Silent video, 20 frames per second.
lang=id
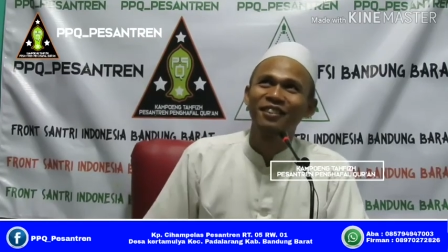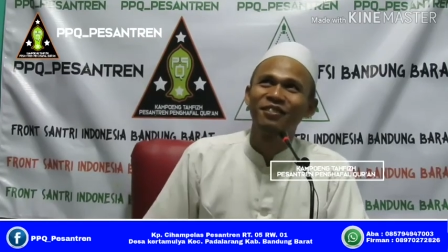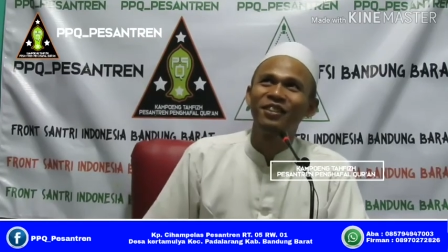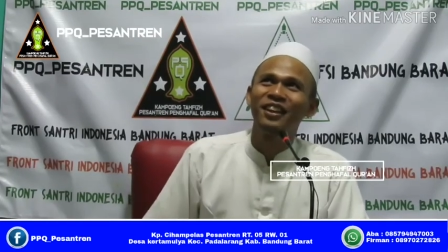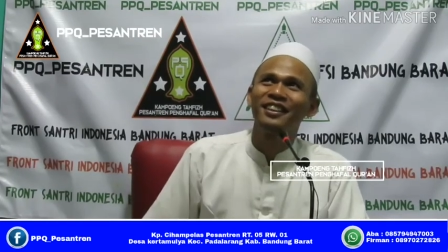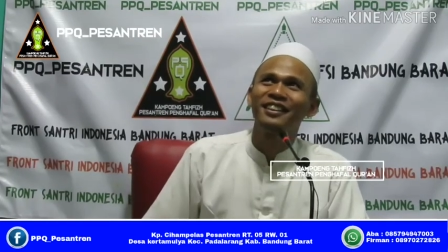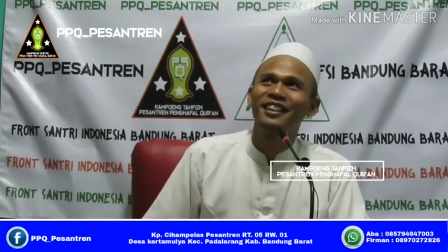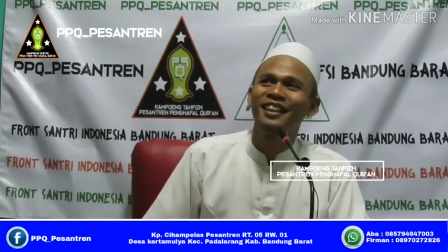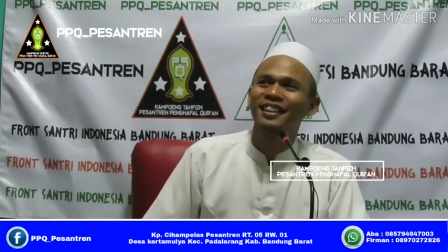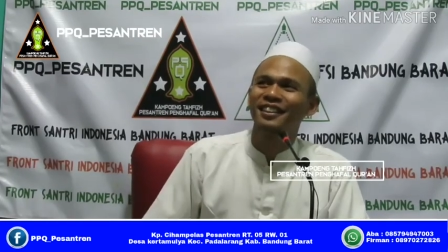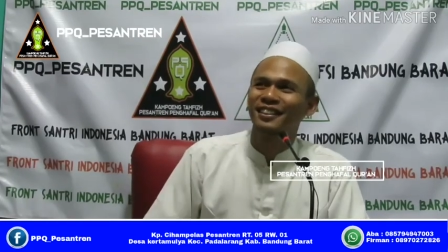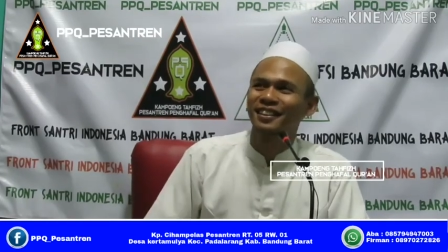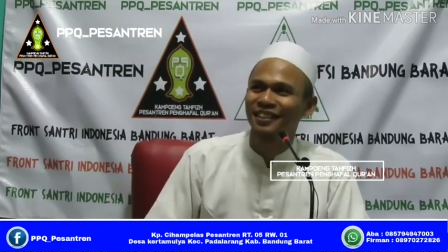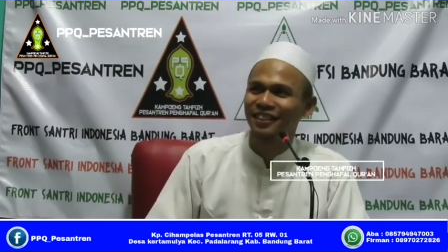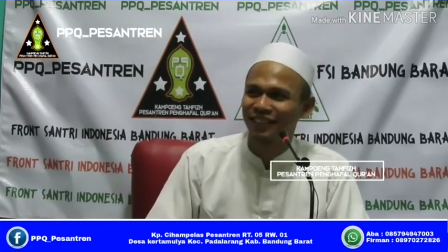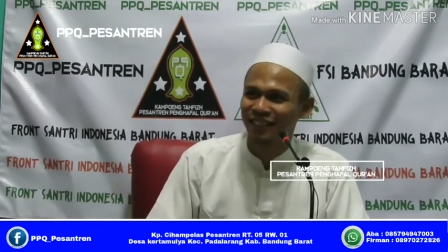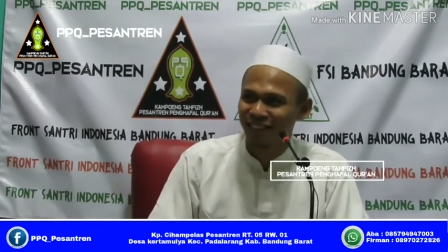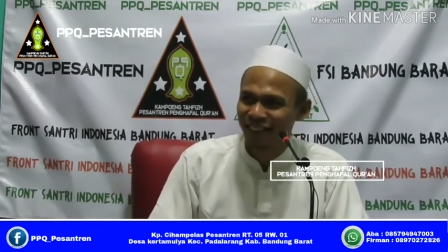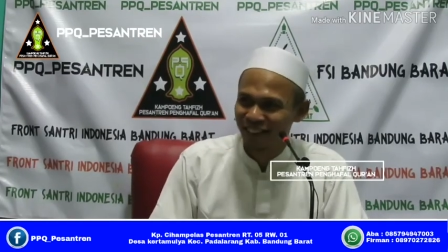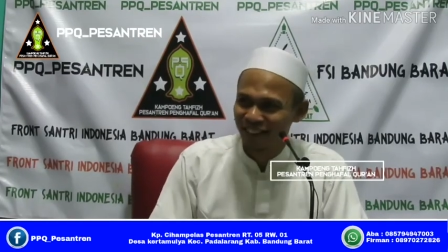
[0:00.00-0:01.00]

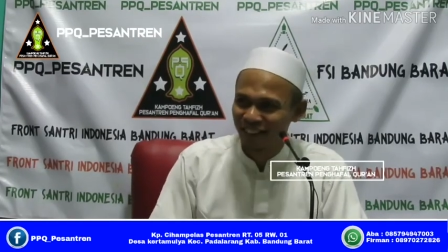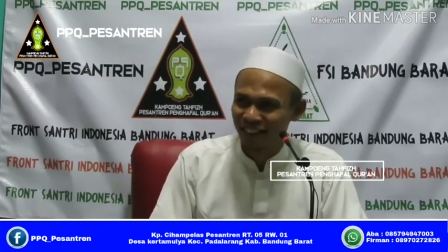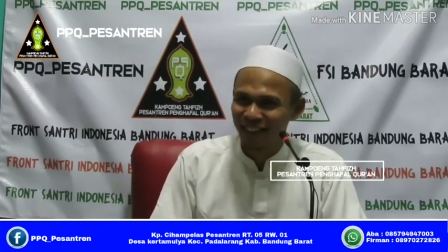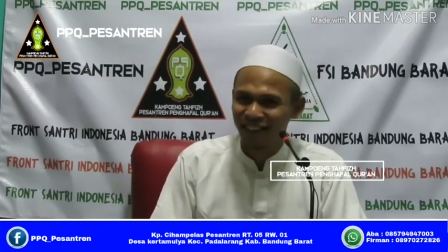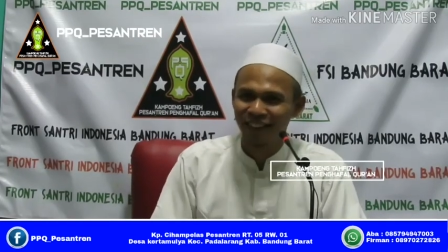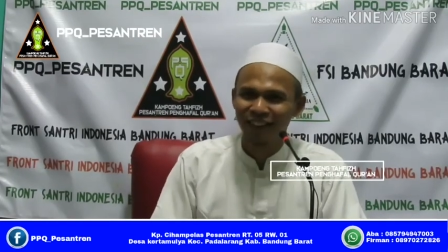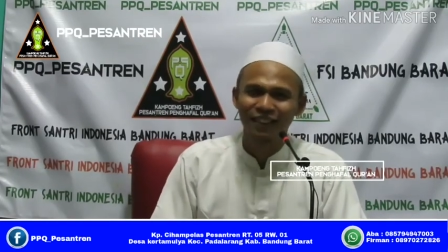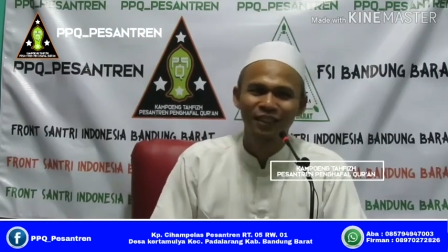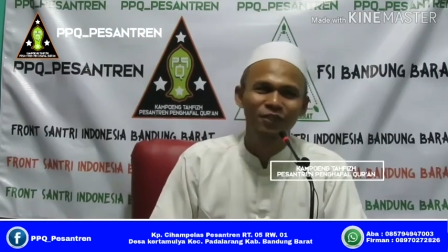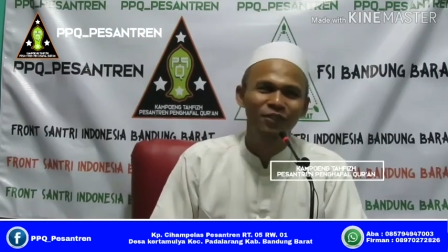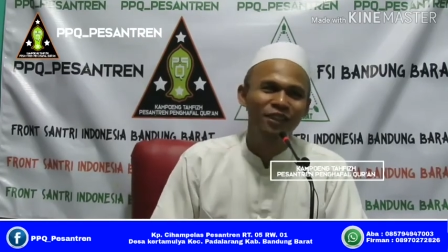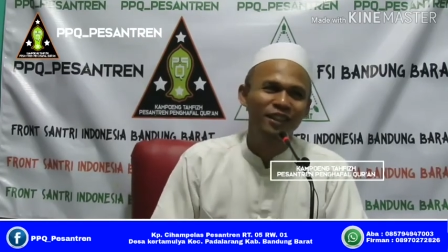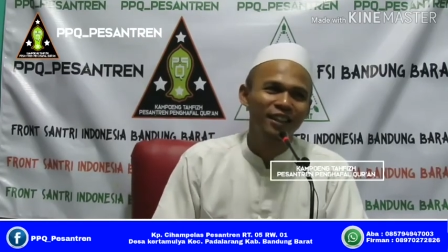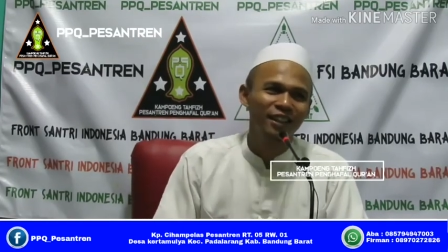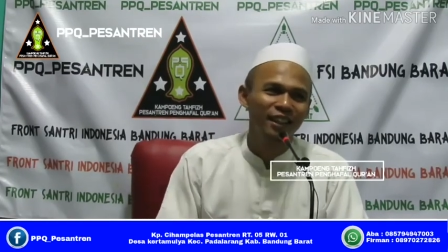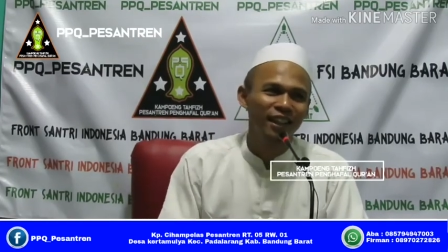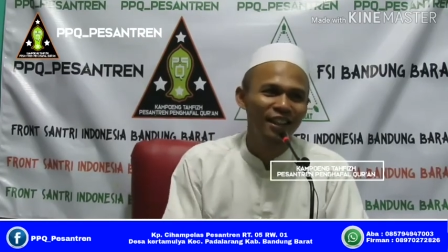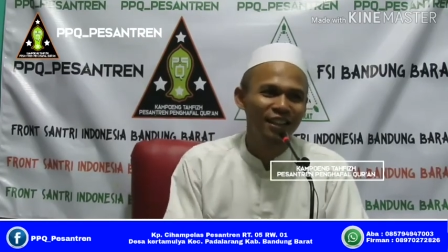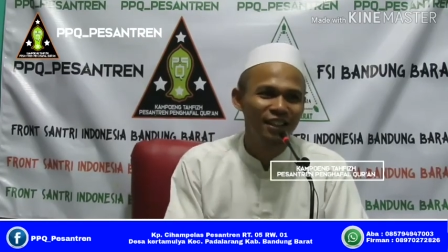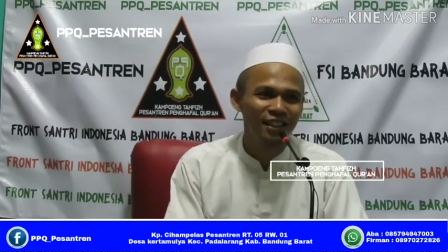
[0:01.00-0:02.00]
terbatas. Ya, itu menjadi
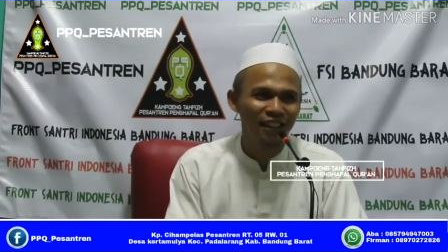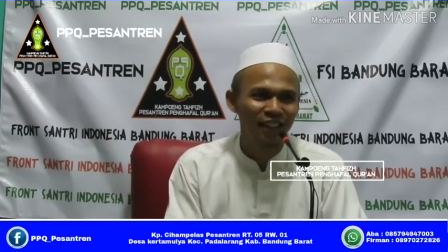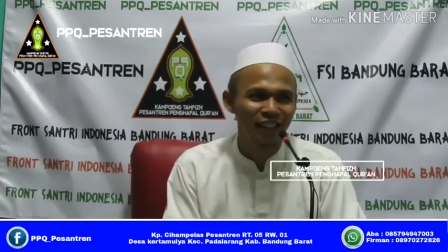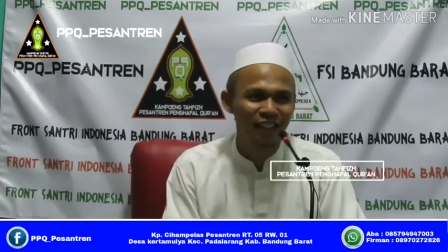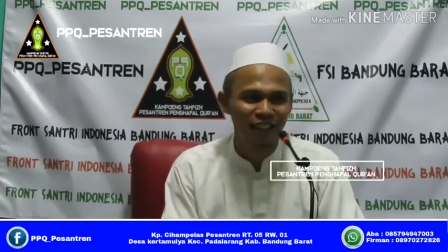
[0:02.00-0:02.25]
rahasia.